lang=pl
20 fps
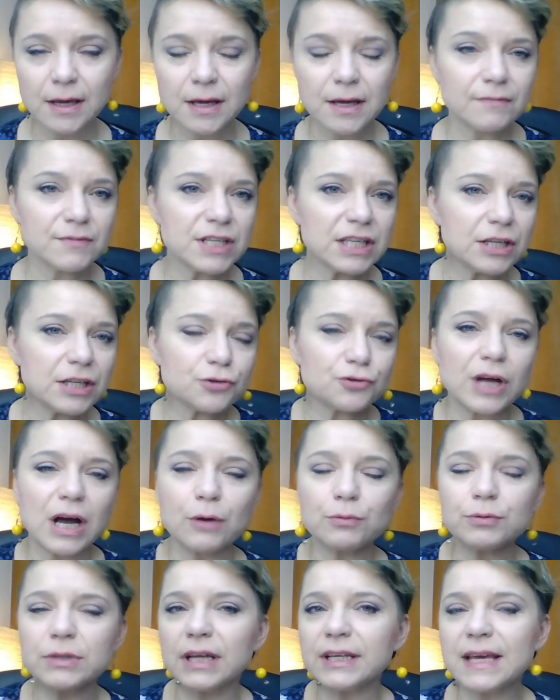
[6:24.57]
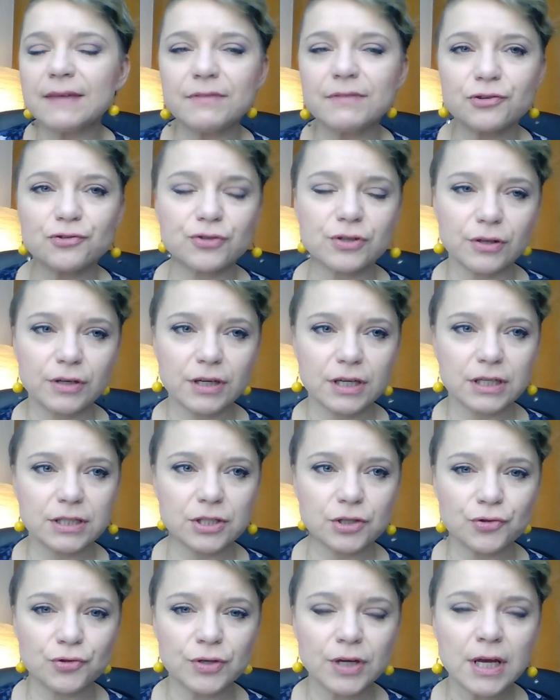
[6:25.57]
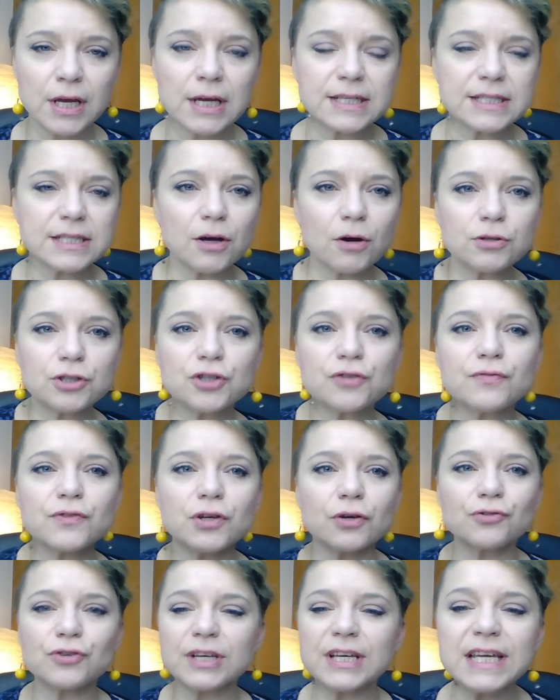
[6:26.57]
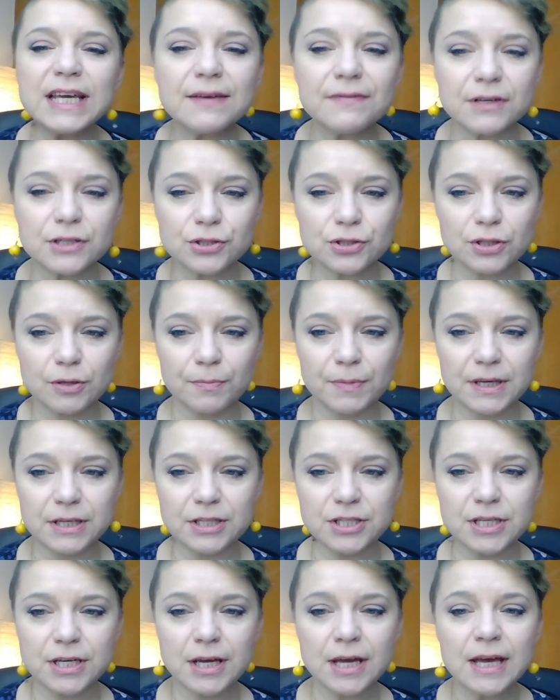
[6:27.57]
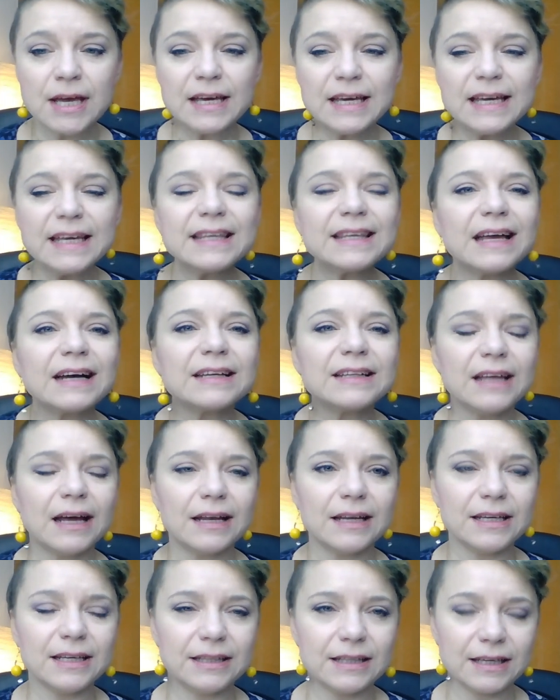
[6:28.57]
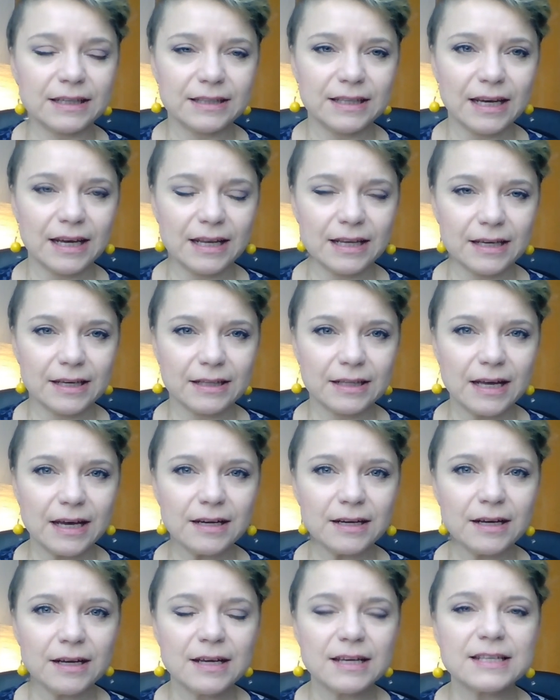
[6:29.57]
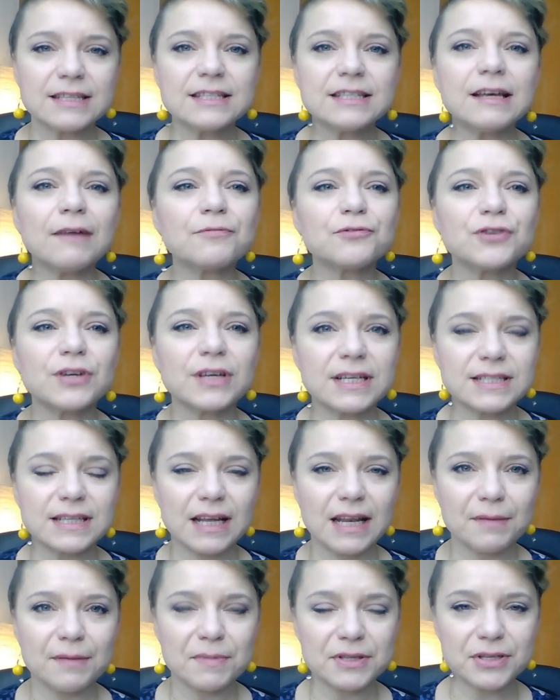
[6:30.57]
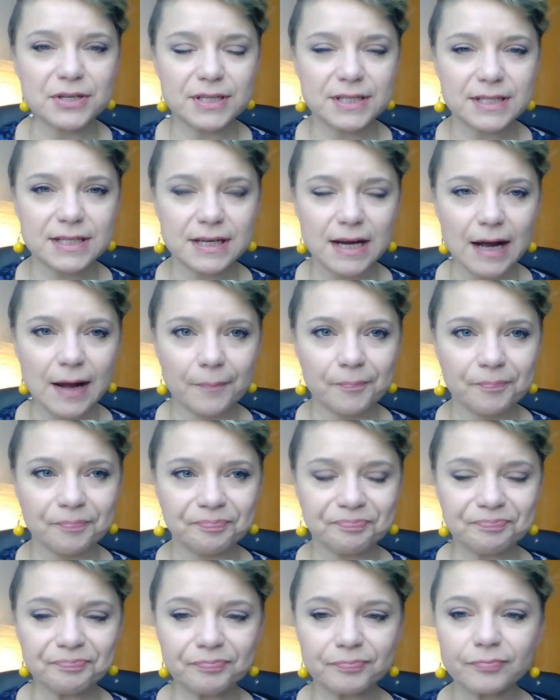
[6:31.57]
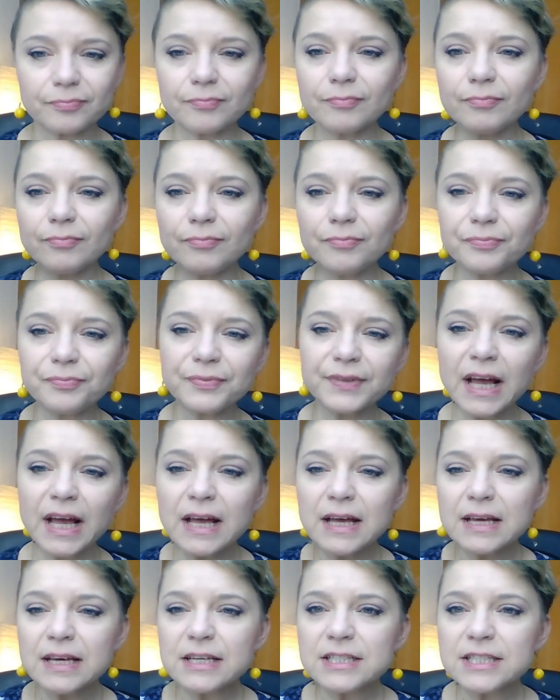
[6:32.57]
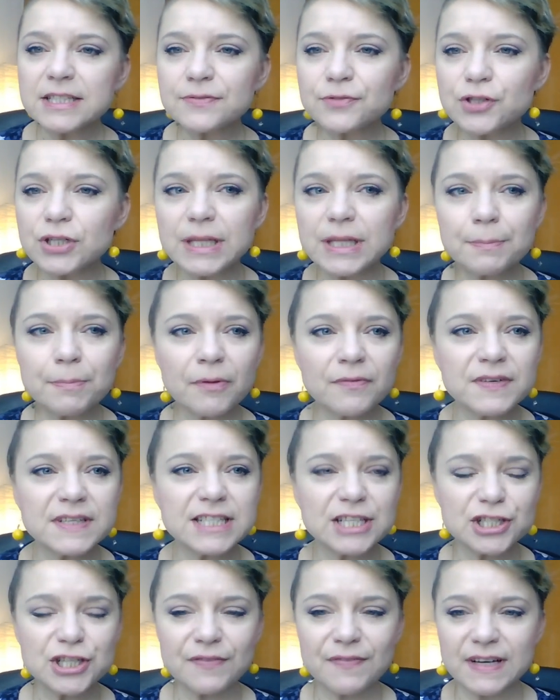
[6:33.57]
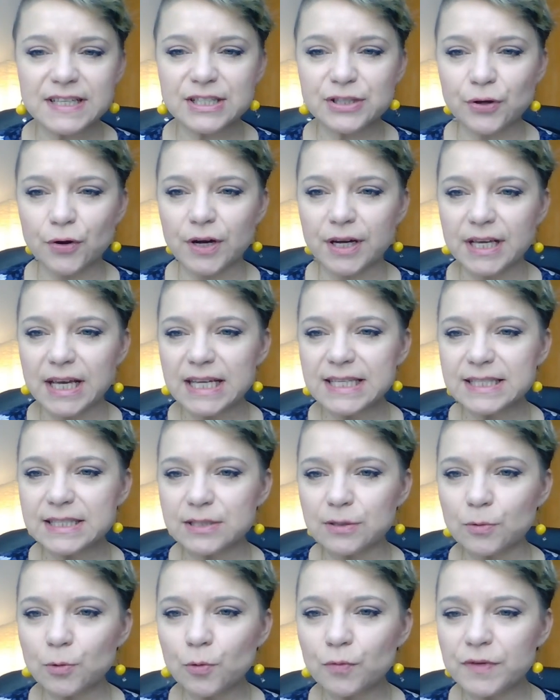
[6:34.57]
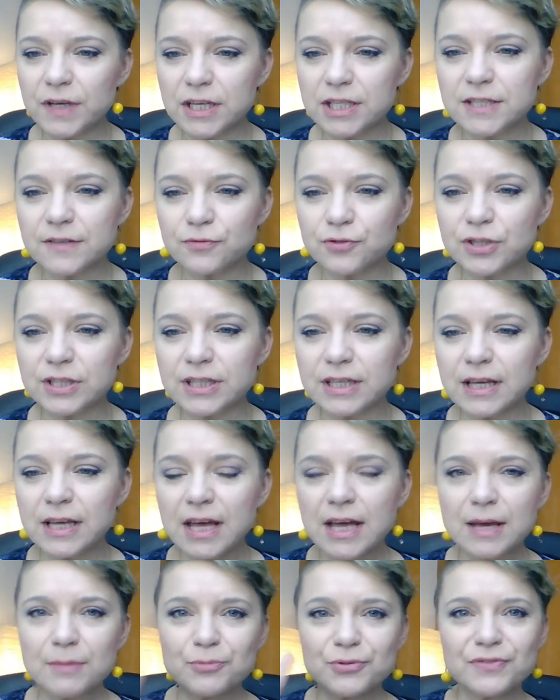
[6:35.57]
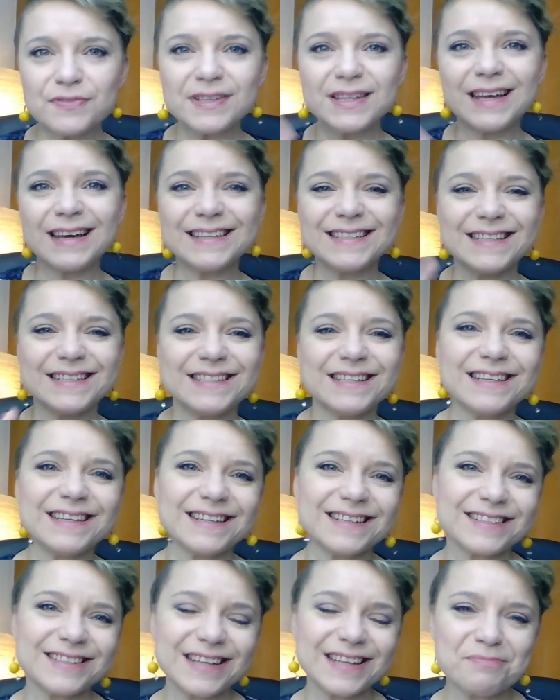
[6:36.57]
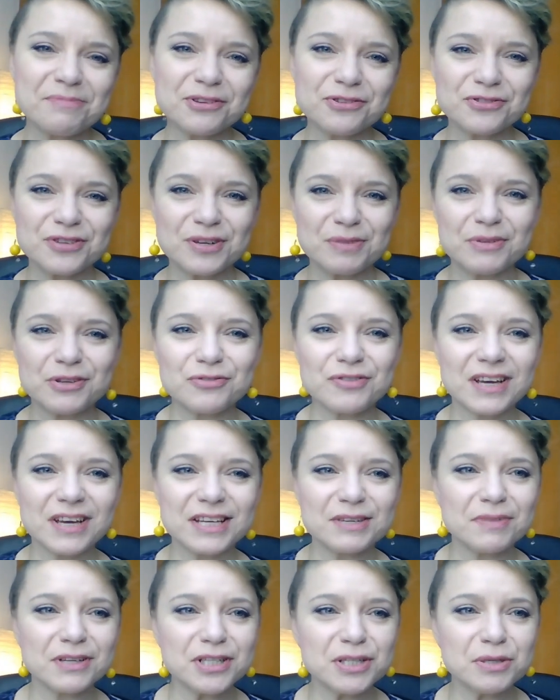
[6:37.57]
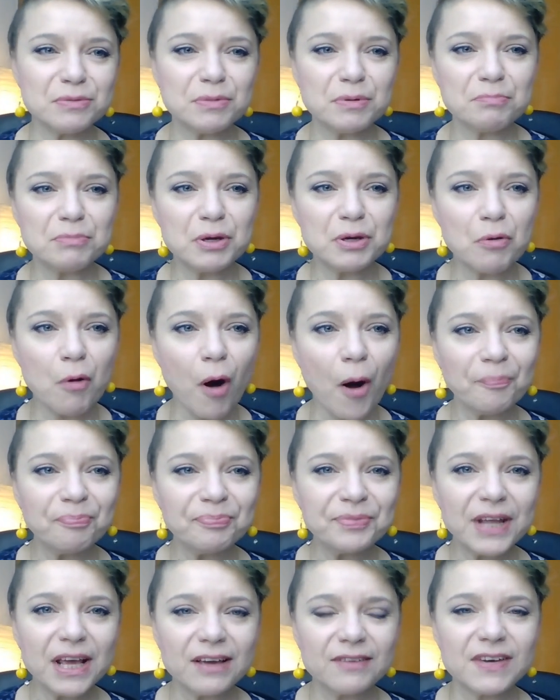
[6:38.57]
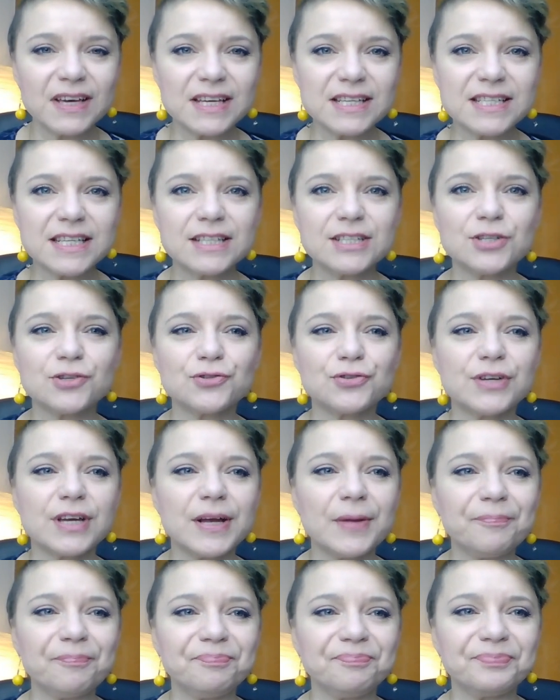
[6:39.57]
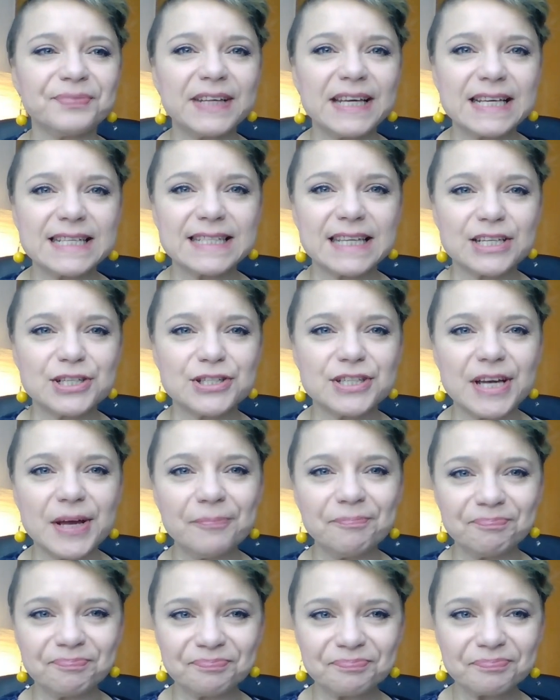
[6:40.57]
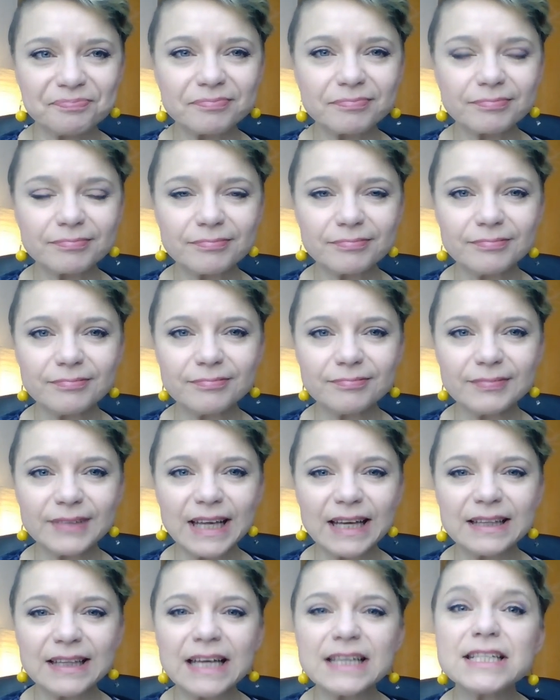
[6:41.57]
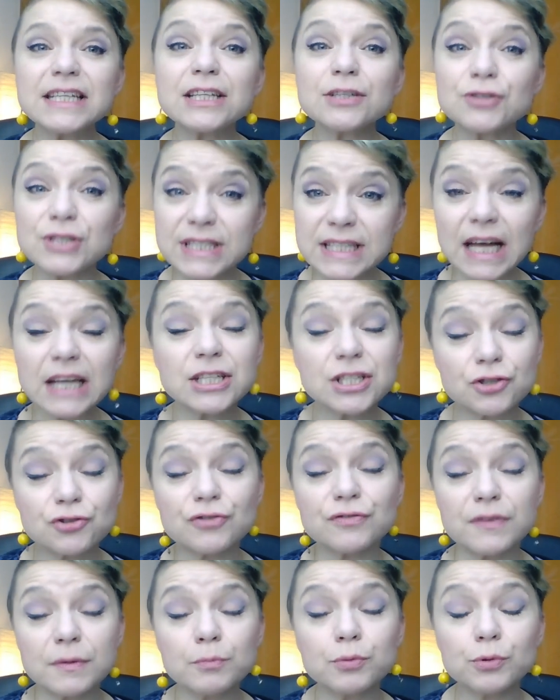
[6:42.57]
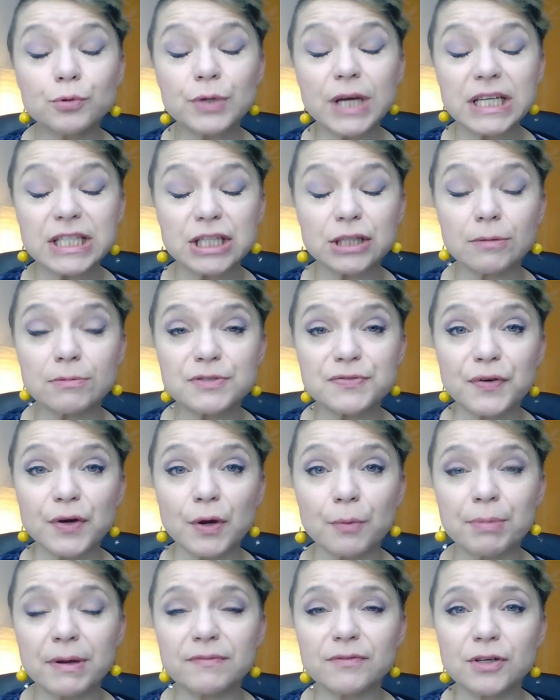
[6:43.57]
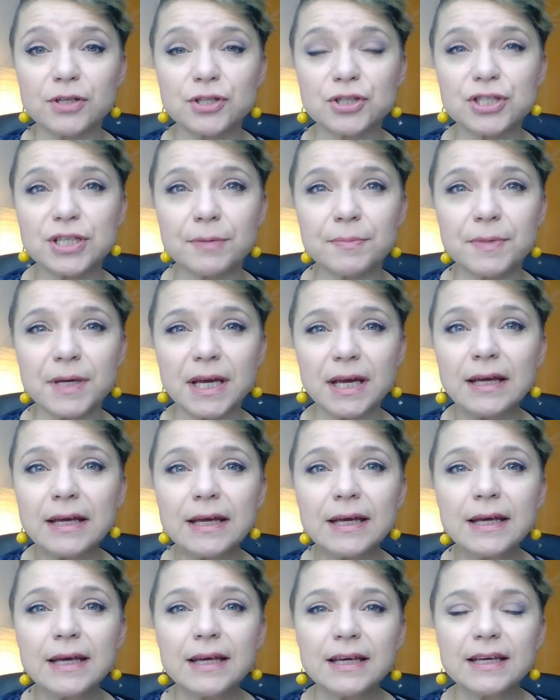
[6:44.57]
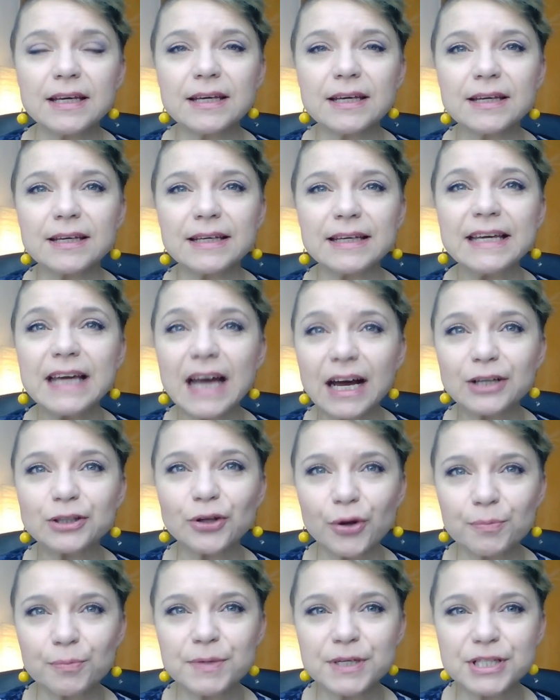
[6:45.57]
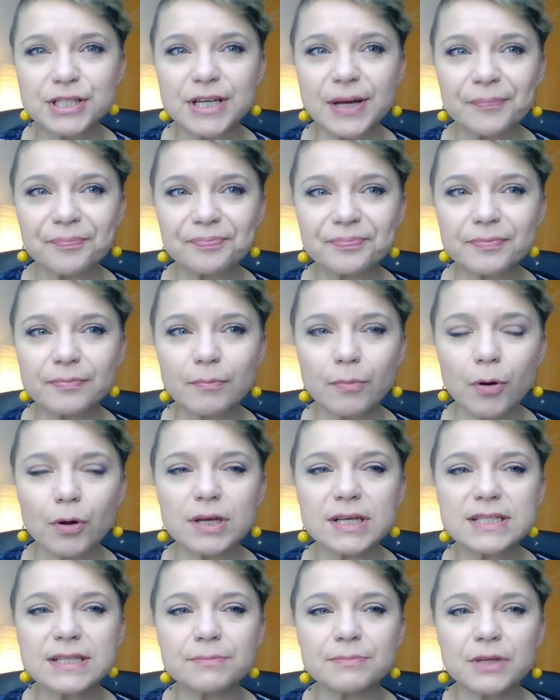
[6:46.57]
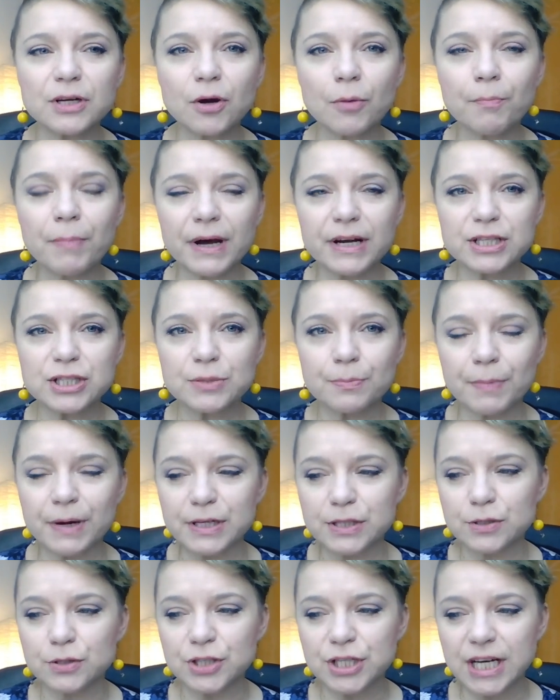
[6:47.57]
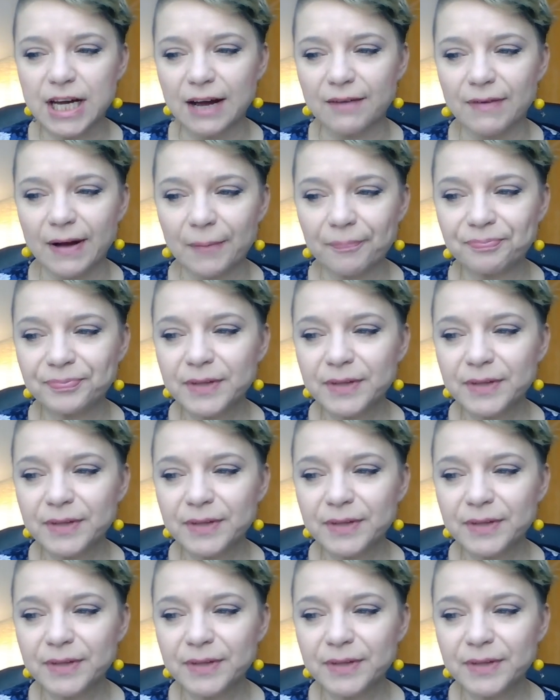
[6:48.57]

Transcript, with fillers: Wsiadasz do auta, nie wiesz, czy dojedziesz. Zachodzisz w ciążę, nie wiesz, co będzie. I tak dalej, i tak dalej, tak? Zawsze jest element ryzyka. Dziewczyny, bo widzę, że Was trochę jest, są głównie dziewczyny. Przywitajcie się, napiszcie mi cześć, będzie mi miło wiedzieć, że mm, jesteście. Dajcie też znać, czy wy budujecie tą swoją pewność siebie y, i jak to robicie, bo jestem tego bardzo, bardzo ciekawa.